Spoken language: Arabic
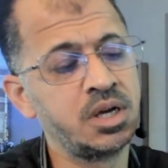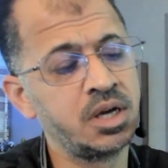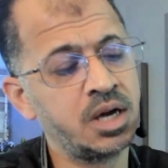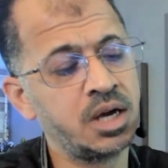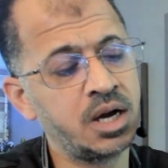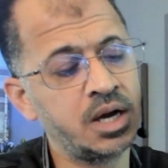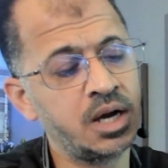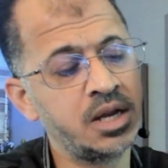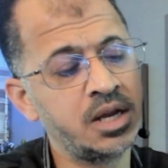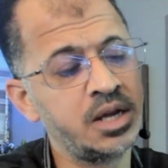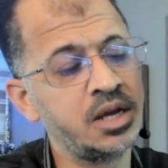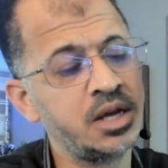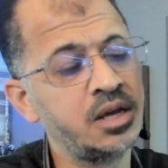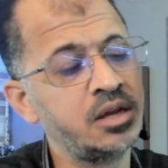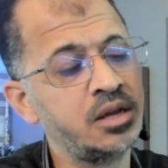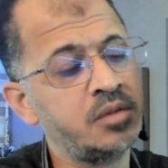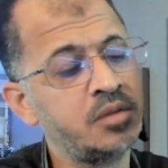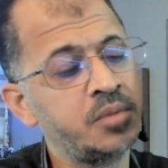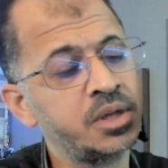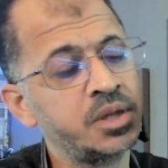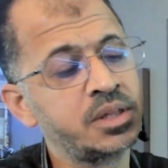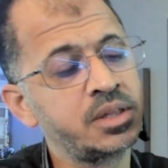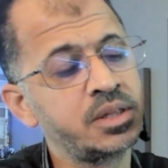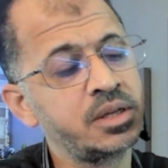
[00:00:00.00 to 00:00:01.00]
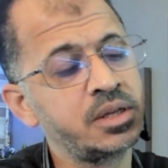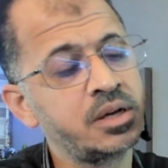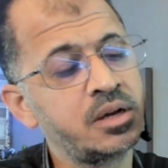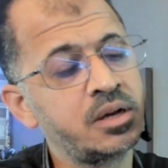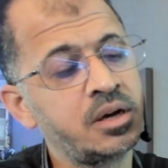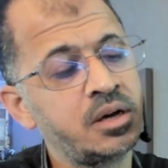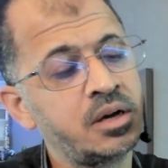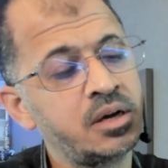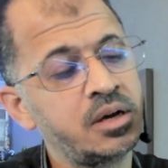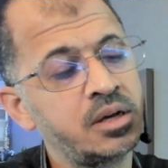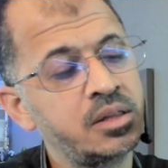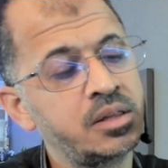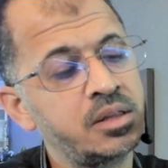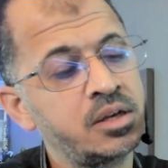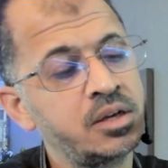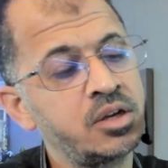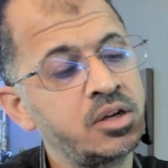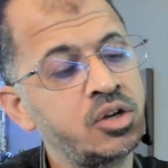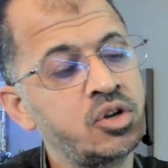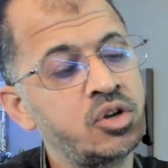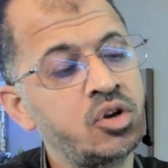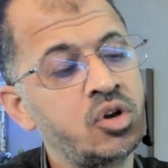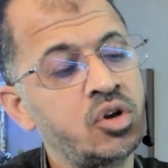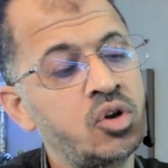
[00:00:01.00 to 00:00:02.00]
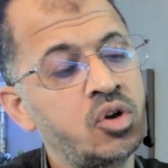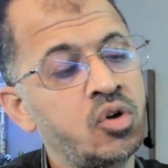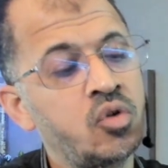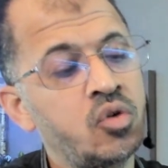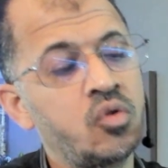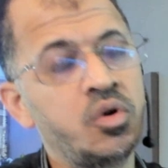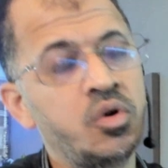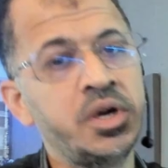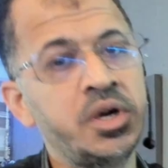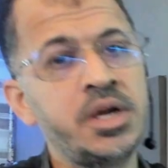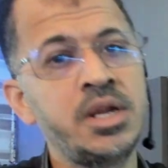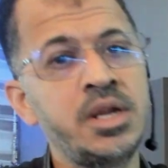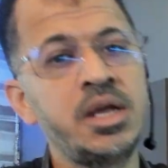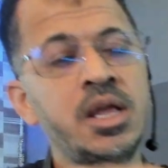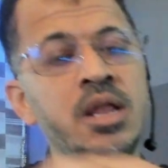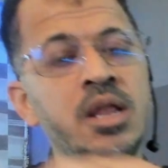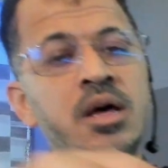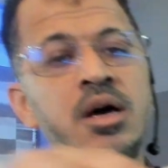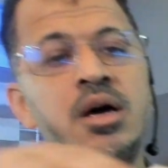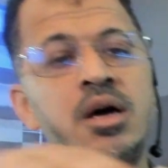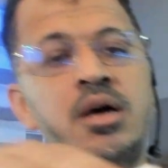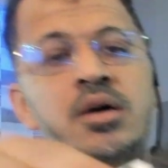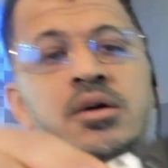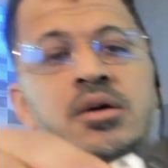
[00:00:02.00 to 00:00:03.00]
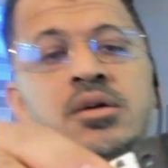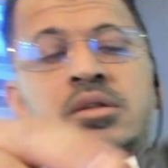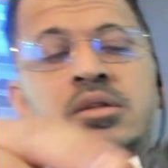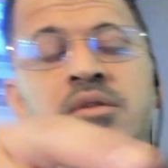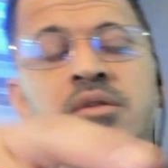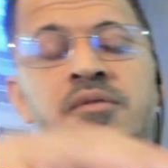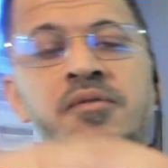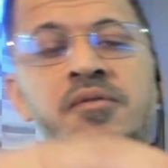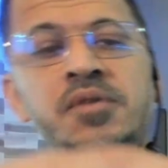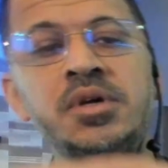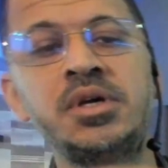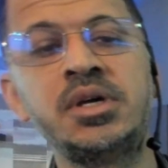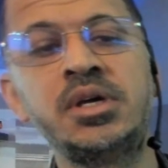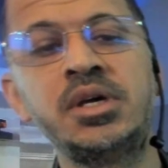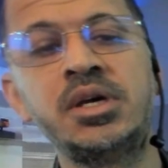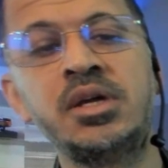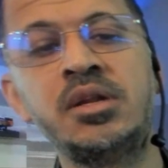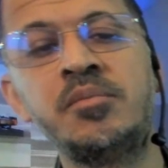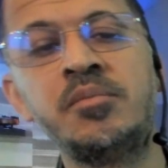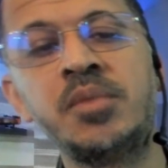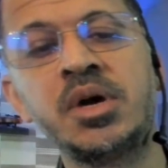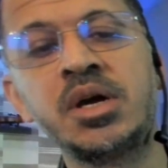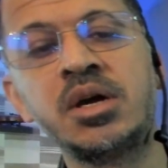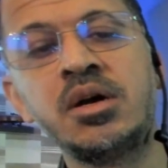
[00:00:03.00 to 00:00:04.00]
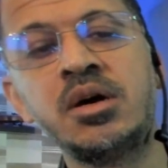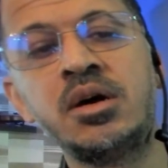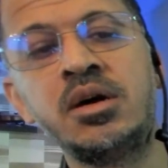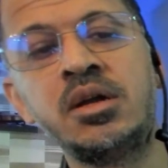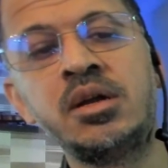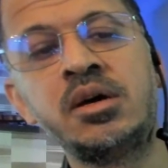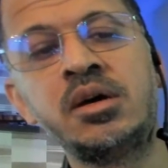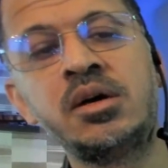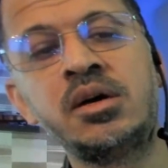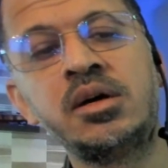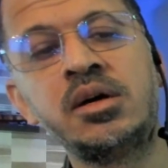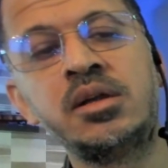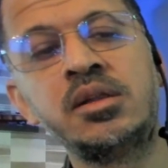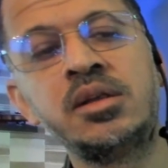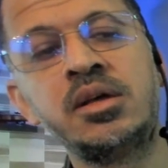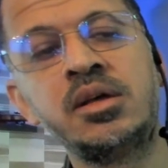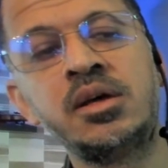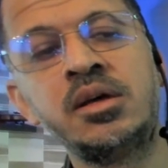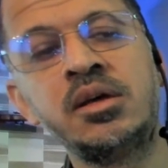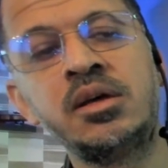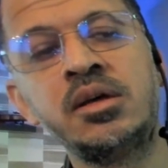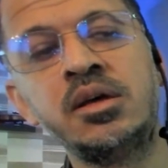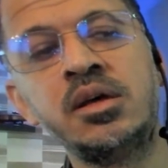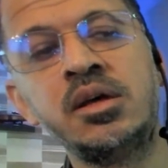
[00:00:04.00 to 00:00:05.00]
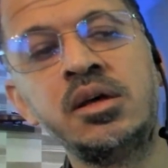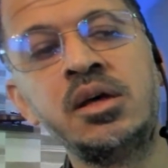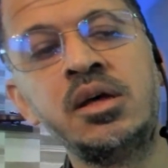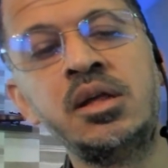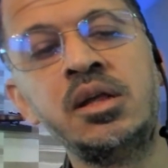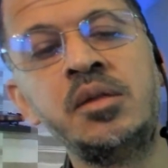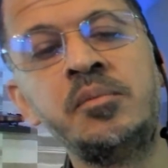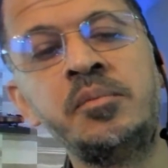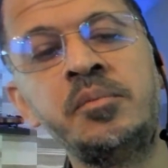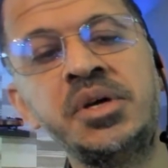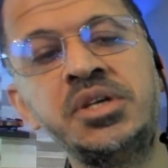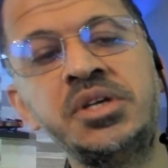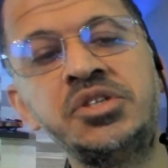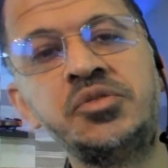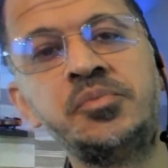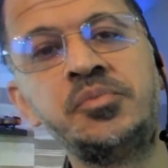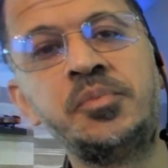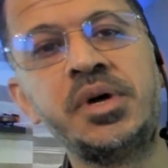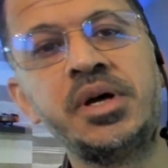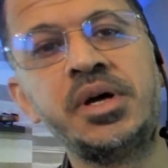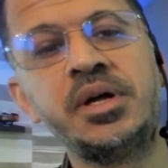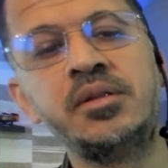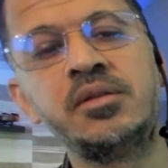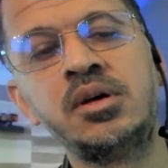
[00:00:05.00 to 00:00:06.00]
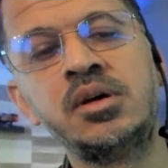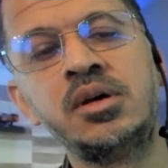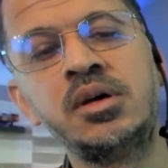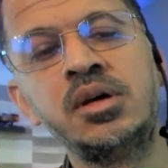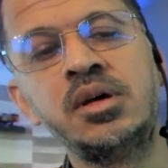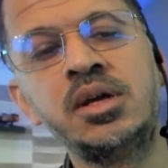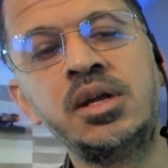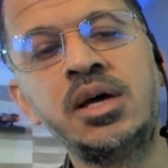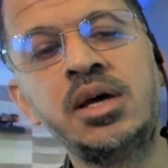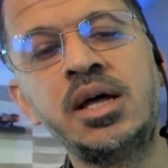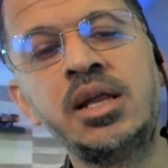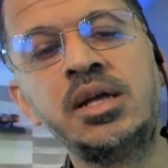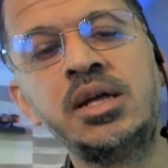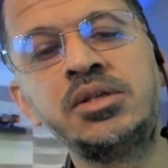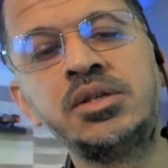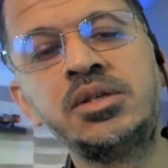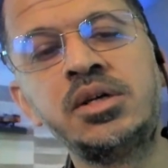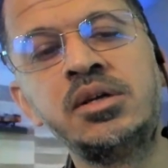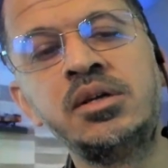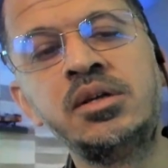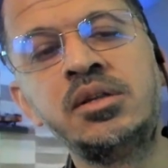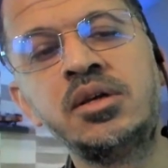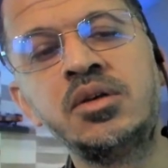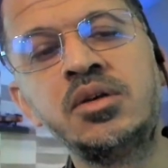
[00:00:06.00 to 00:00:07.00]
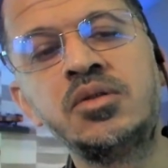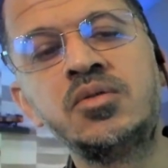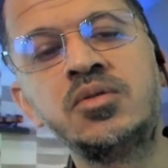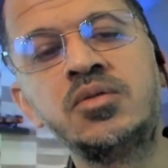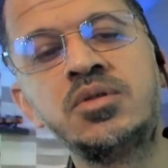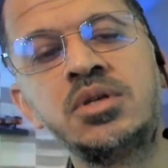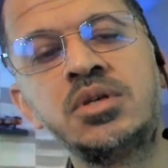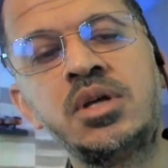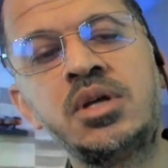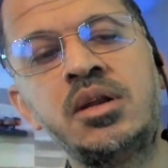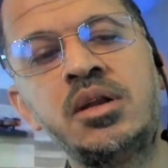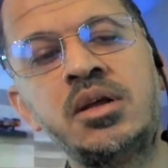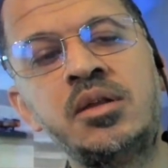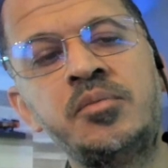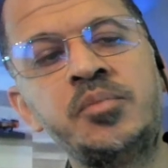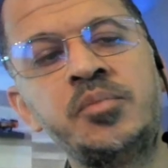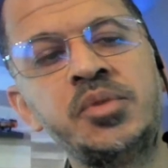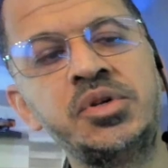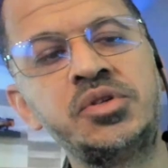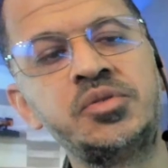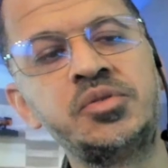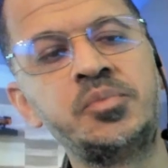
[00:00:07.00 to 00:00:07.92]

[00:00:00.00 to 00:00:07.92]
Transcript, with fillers: على المنطقة هذه وهنا لاحظ في المكان هذا البيتش بان هنا علشان انت توصل للبيتش